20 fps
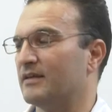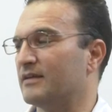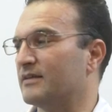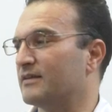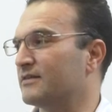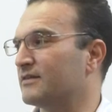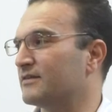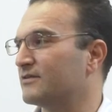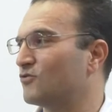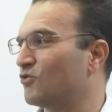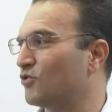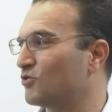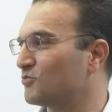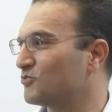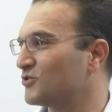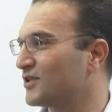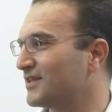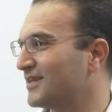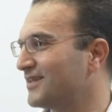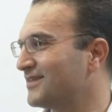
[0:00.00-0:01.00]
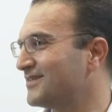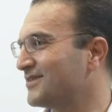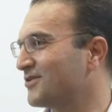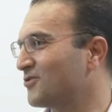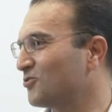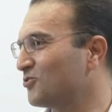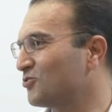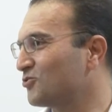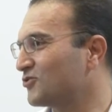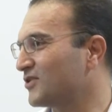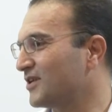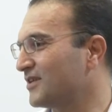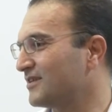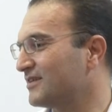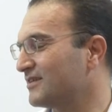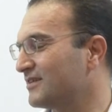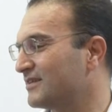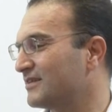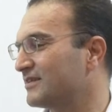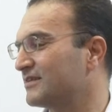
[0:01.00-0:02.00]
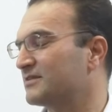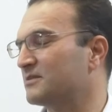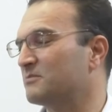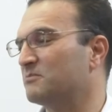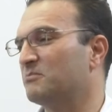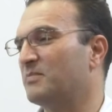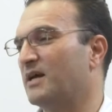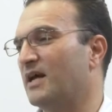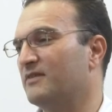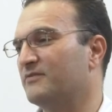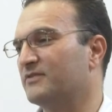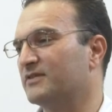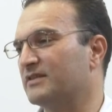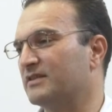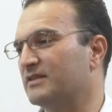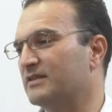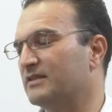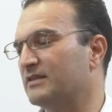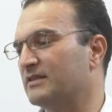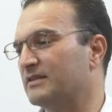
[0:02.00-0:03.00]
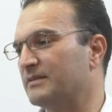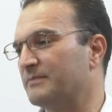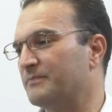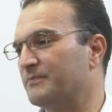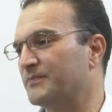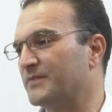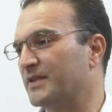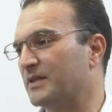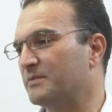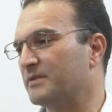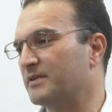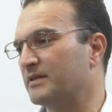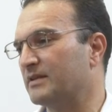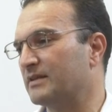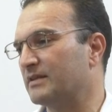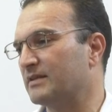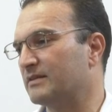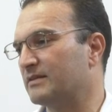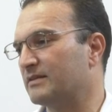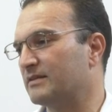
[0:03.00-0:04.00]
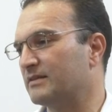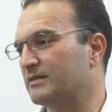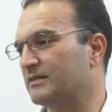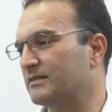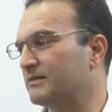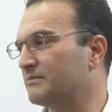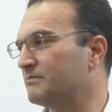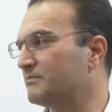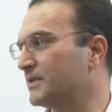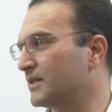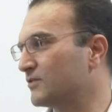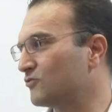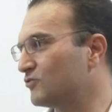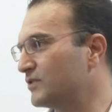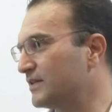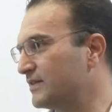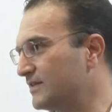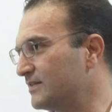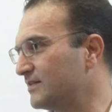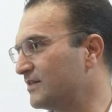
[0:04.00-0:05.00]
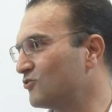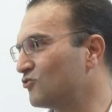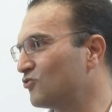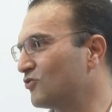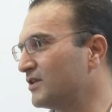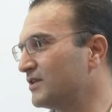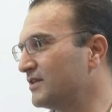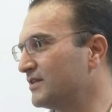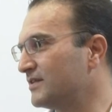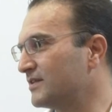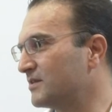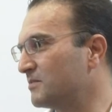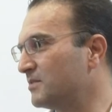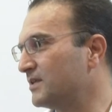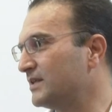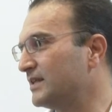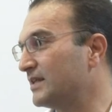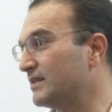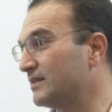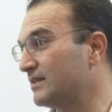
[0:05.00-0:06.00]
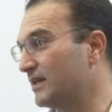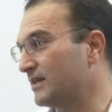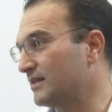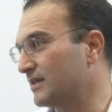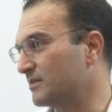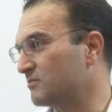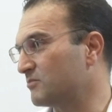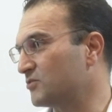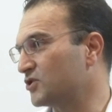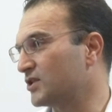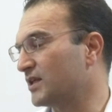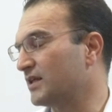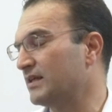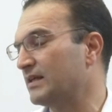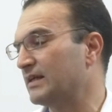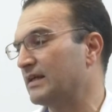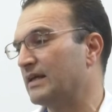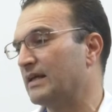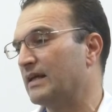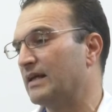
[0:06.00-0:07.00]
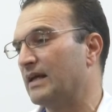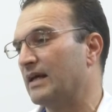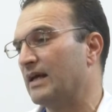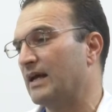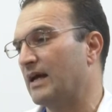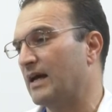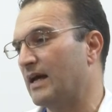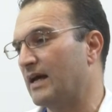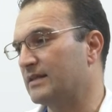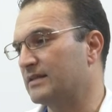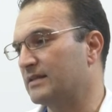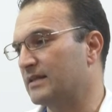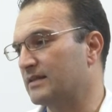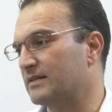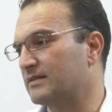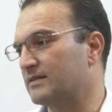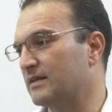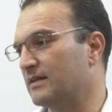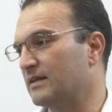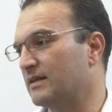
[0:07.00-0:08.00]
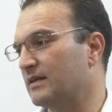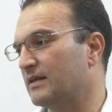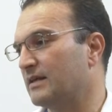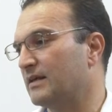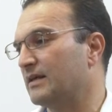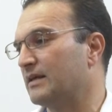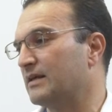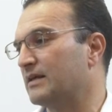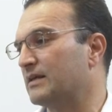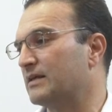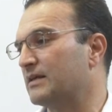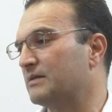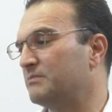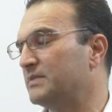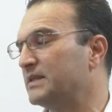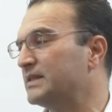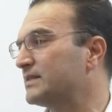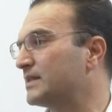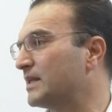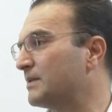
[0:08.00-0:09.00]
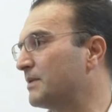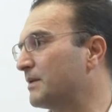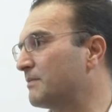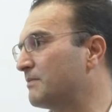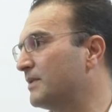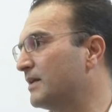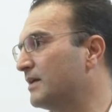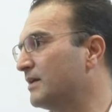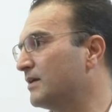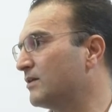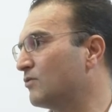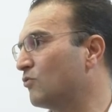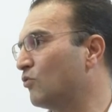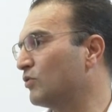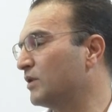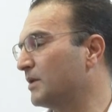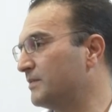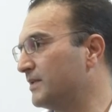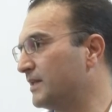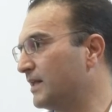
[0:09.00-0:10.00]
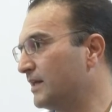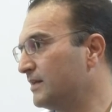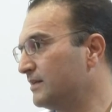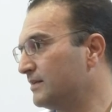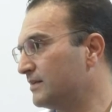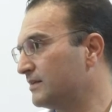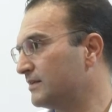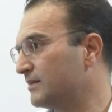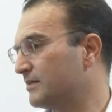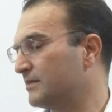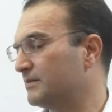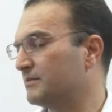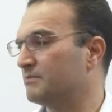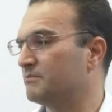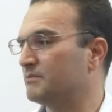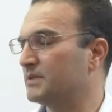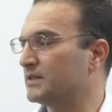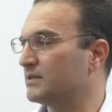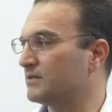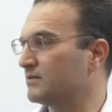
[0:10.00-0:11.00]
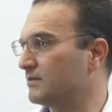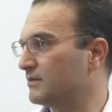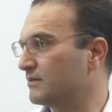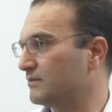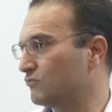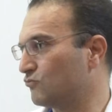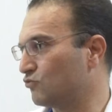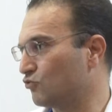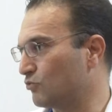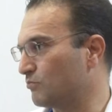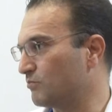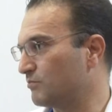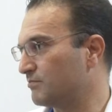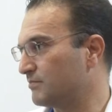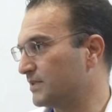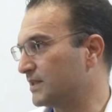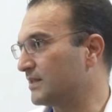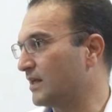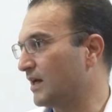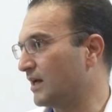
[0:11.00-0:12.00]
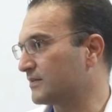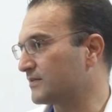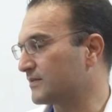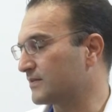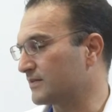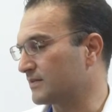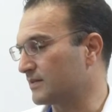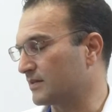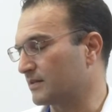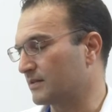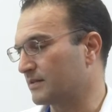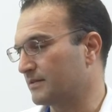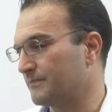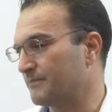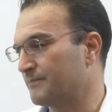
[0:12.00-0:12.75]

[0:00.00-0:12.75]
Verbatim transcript: Ee, konumuza gelecek olursak, şimdi bel fıtığı tabii e, biraz önce sizin de söylediğiniz gibi 7'den 70'e herkeste e, bir sebeple olabilen bir durum, bir rahatsızlık.